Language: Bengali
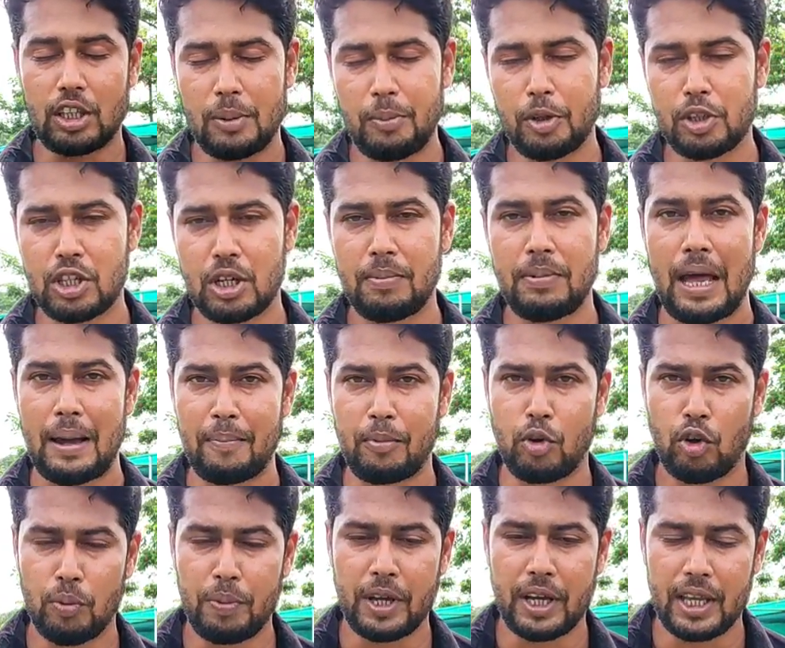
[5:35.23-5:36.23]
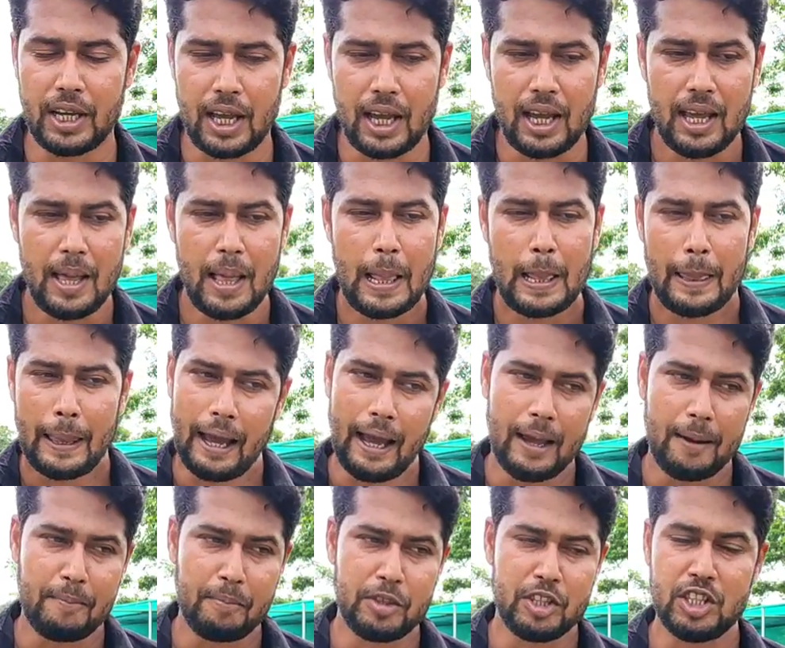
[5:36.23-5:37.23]
কথা বলছেন লাভ করবে কিনা
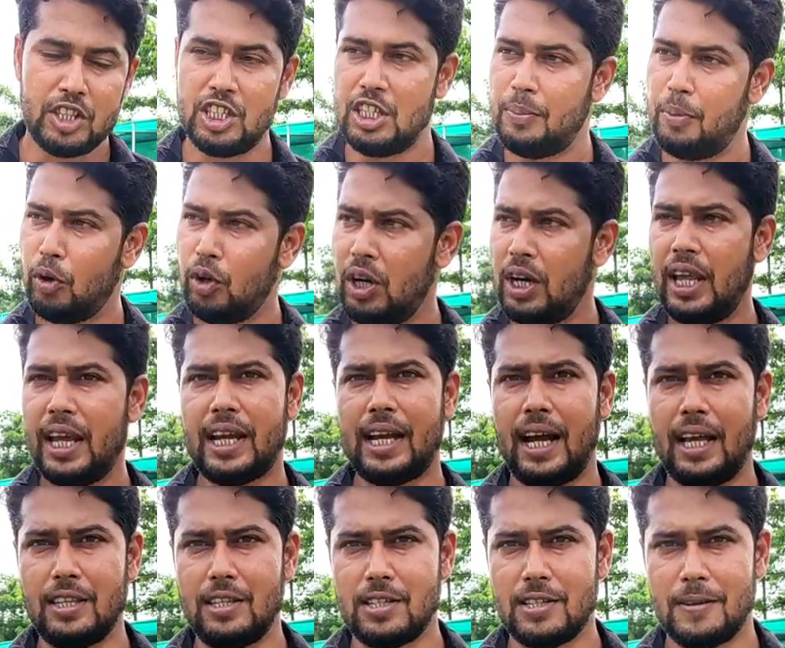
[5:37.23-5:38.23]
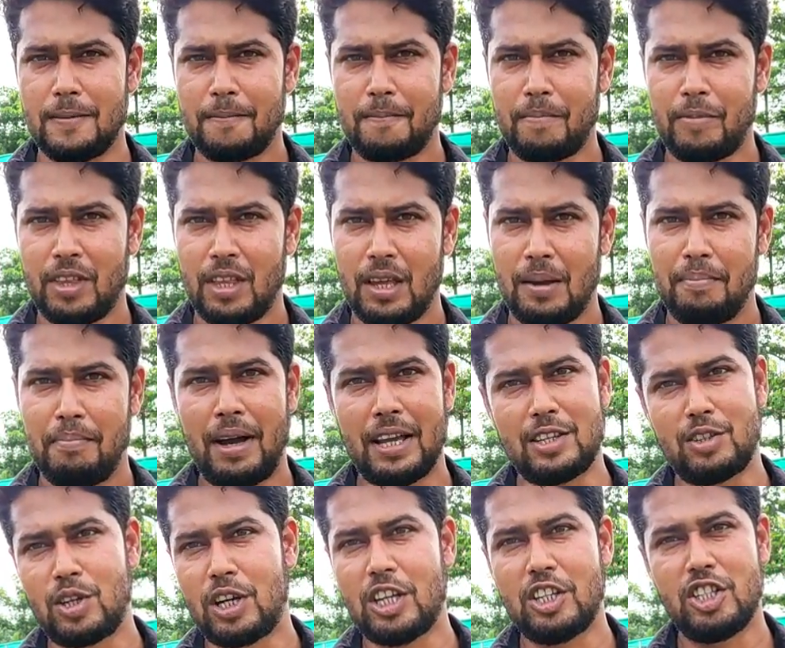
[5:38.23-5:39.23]
হ্যাঁ জীবন নিয়ে কাজ
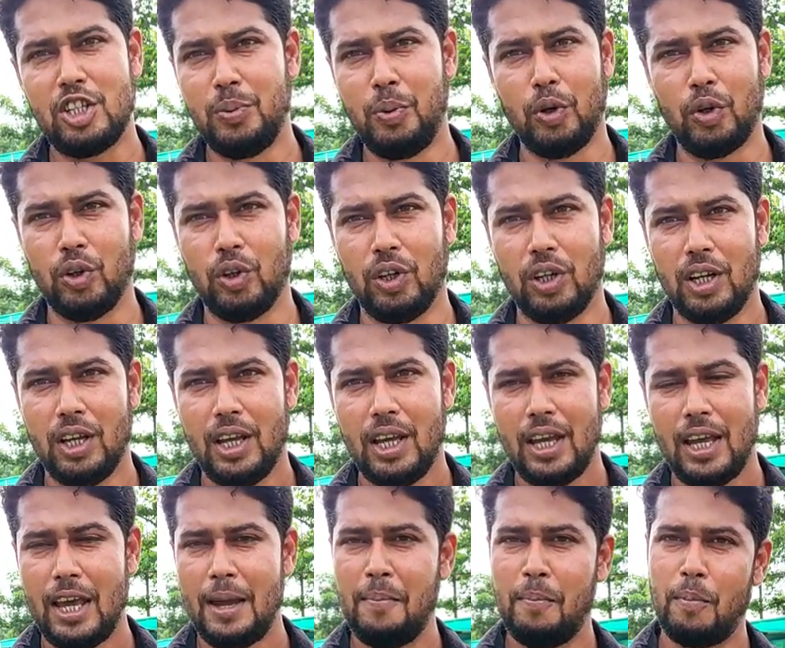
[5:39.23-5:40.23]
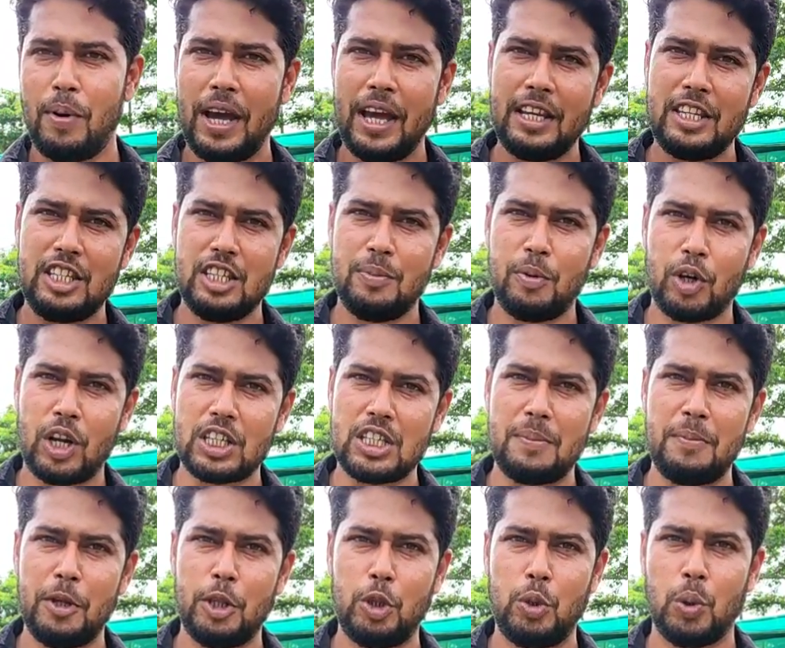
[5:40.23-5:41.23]
মাস্টার হ্যাঁ। জীবন হ্যাঁ। এর জীবন আছে
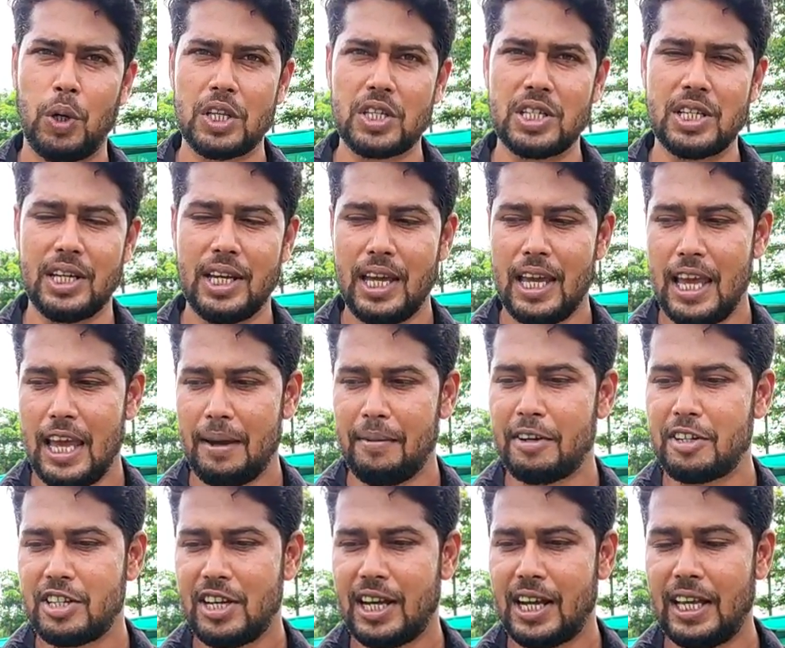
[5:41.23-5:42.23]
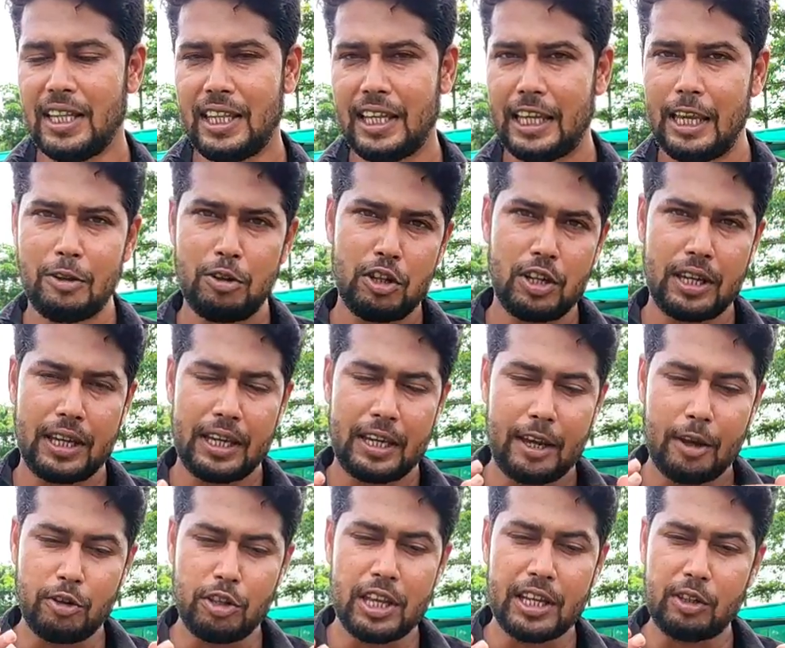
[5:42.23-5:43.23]
মৃত্যু আছে এবার সেখান থেকে যদি
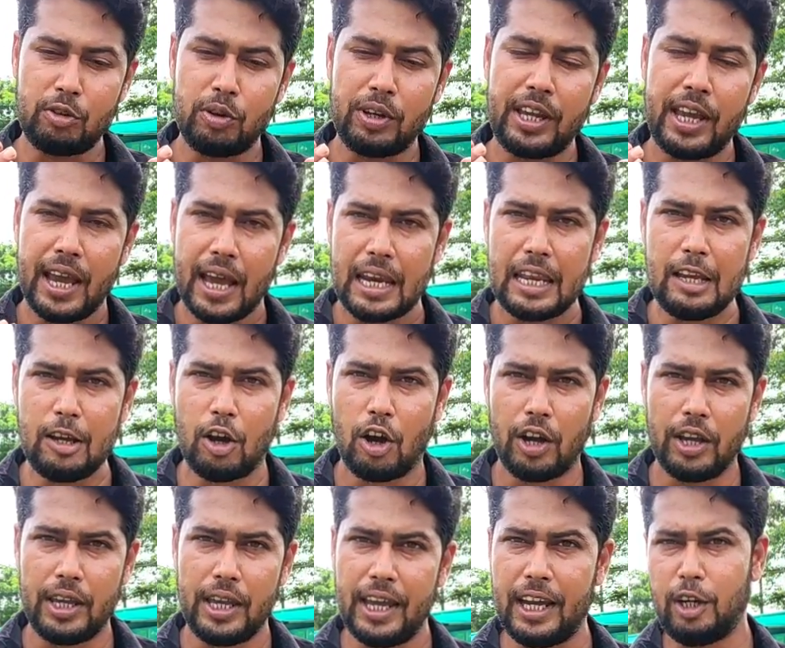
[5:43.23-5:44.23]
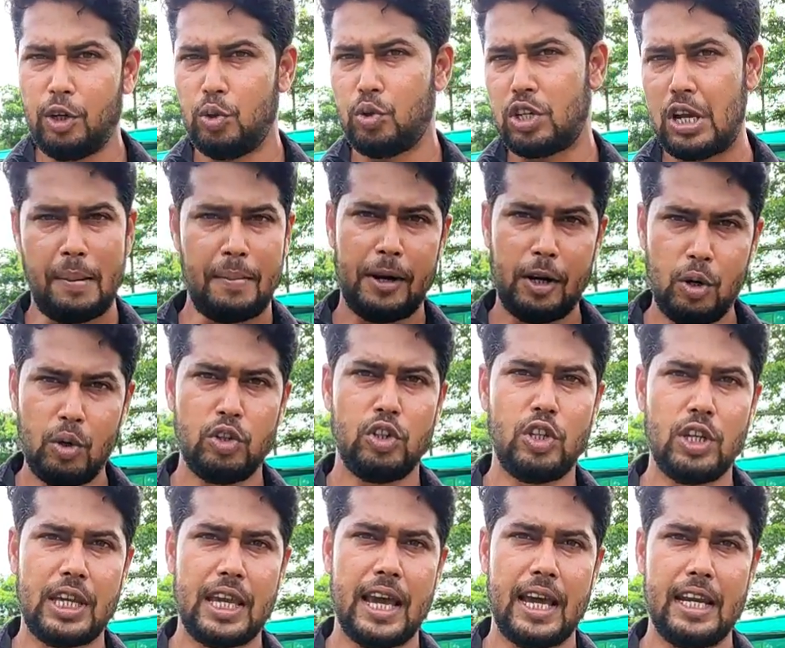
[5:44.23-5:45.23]
কেউ যদি একটু কেয়ারিং হয় একটু সামান্য
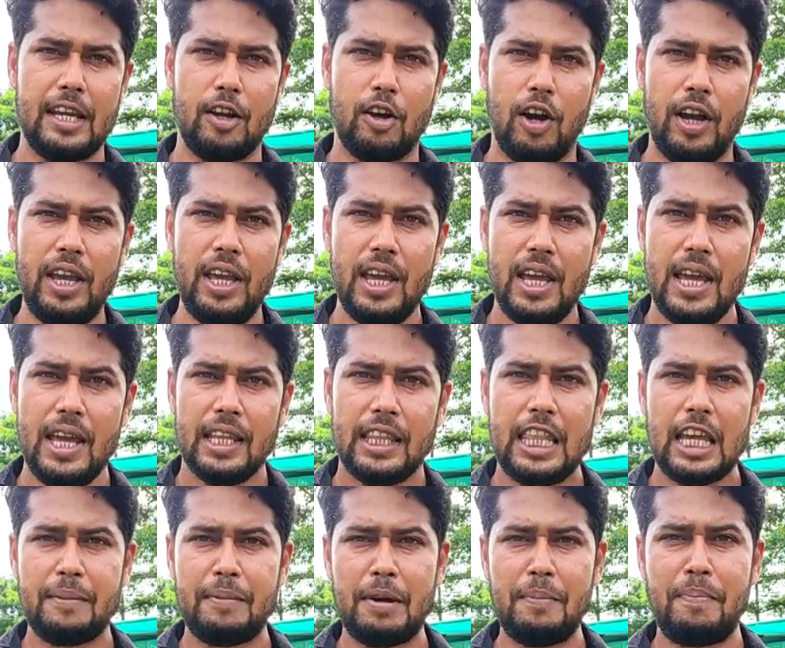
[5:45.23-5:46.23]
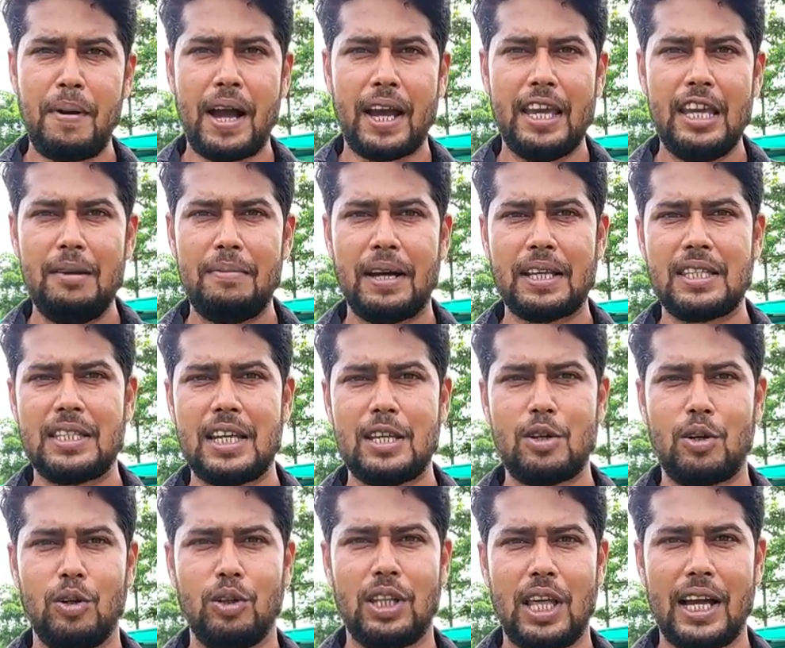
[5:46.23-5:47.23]
যদি কেয়ারিং হয় দেখবেন পাখির বাচ্চা
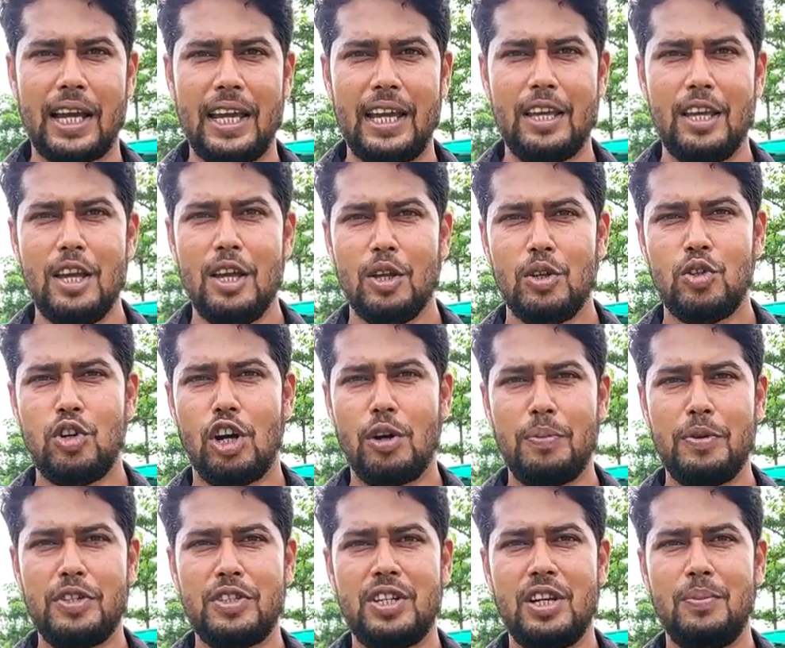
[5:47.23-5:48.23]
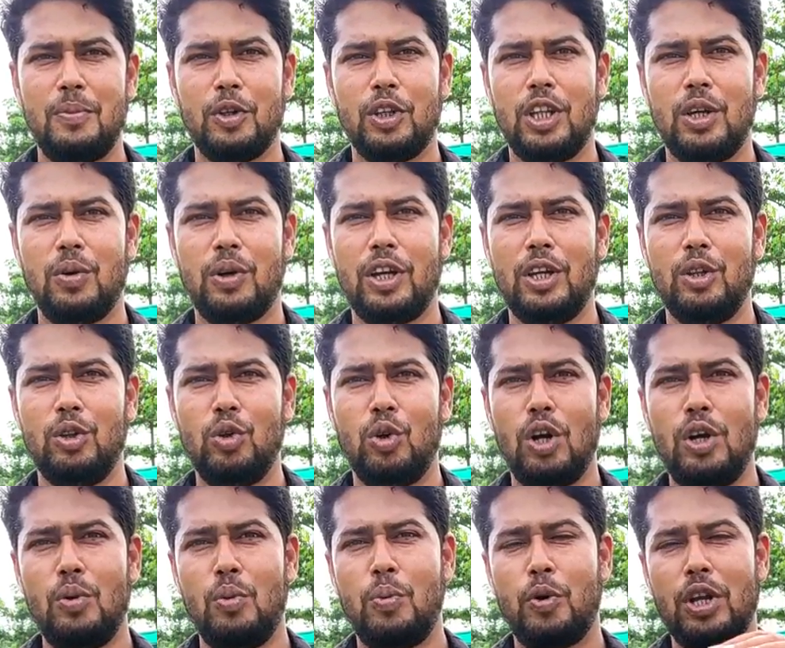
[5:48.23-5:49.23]
যখন থাকে ঝড় বৃষ্টির মধ্যেও কিন্তু
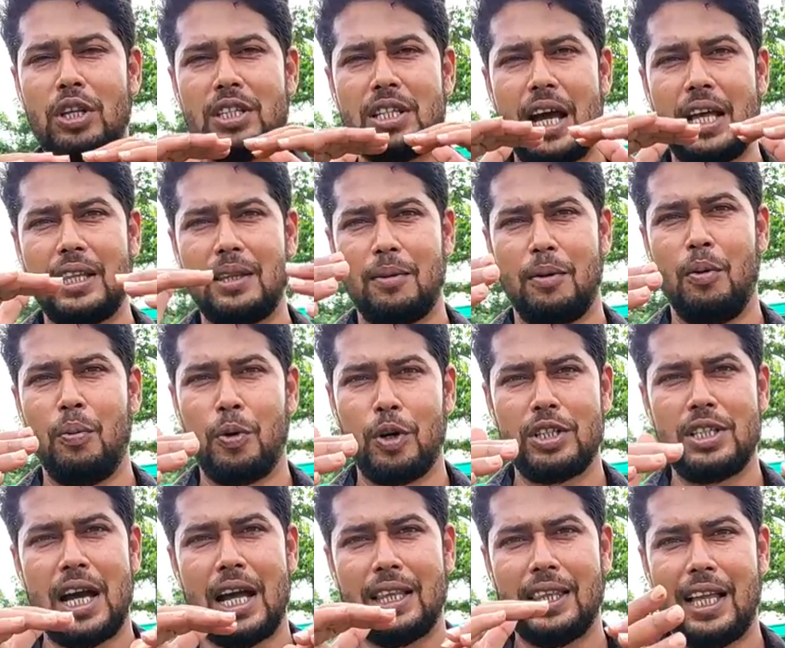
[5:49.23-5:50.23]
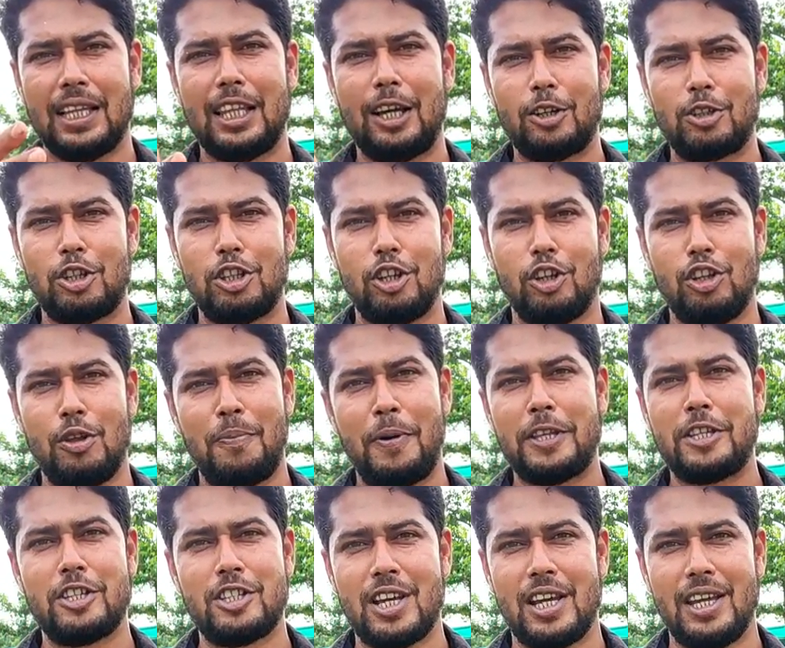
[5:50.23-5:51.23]
ওই উপরে ছাদ উপরে ছাদ না থাকা সত্ত্বেও কিন্তু
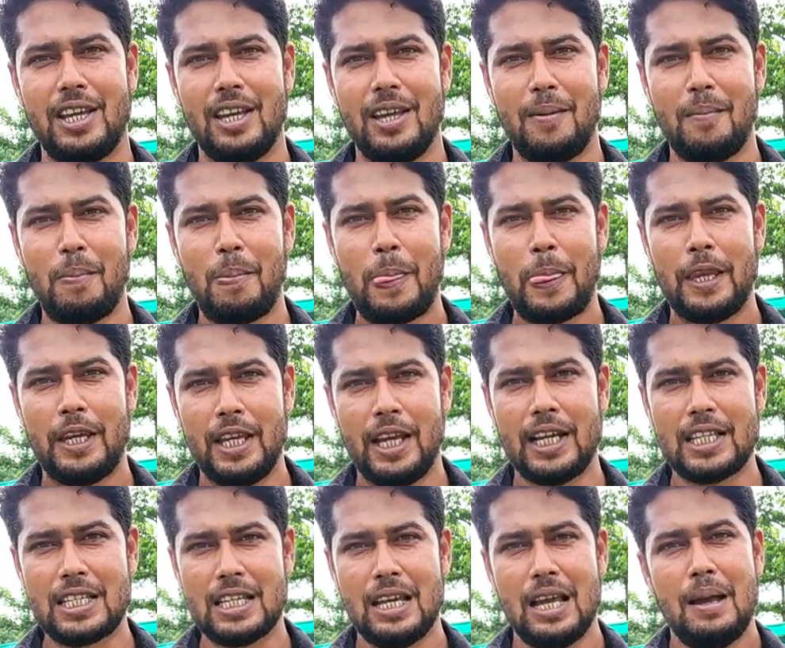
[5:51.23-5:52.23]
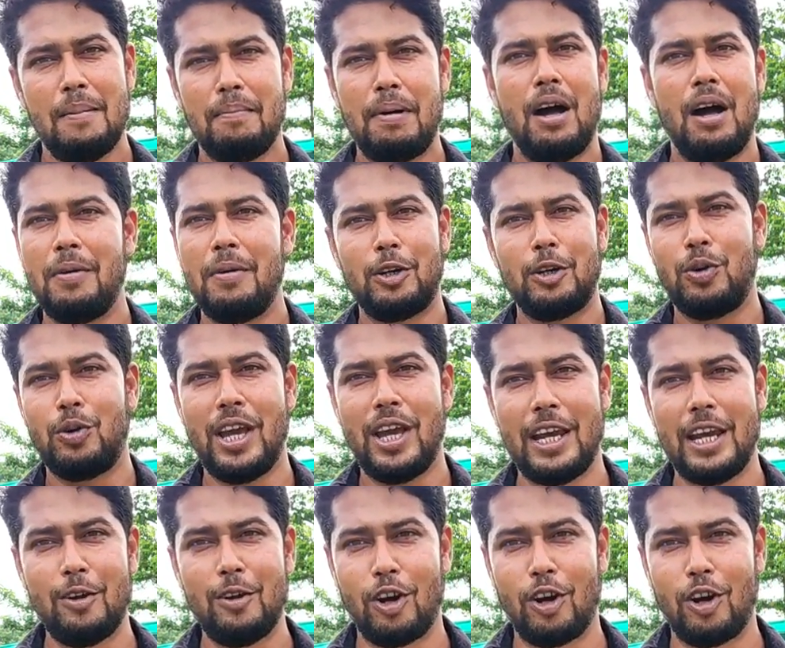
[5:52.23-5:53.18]
বেঁচে যায় ঠিক আছে বাবা মা একটু কেয়ারিং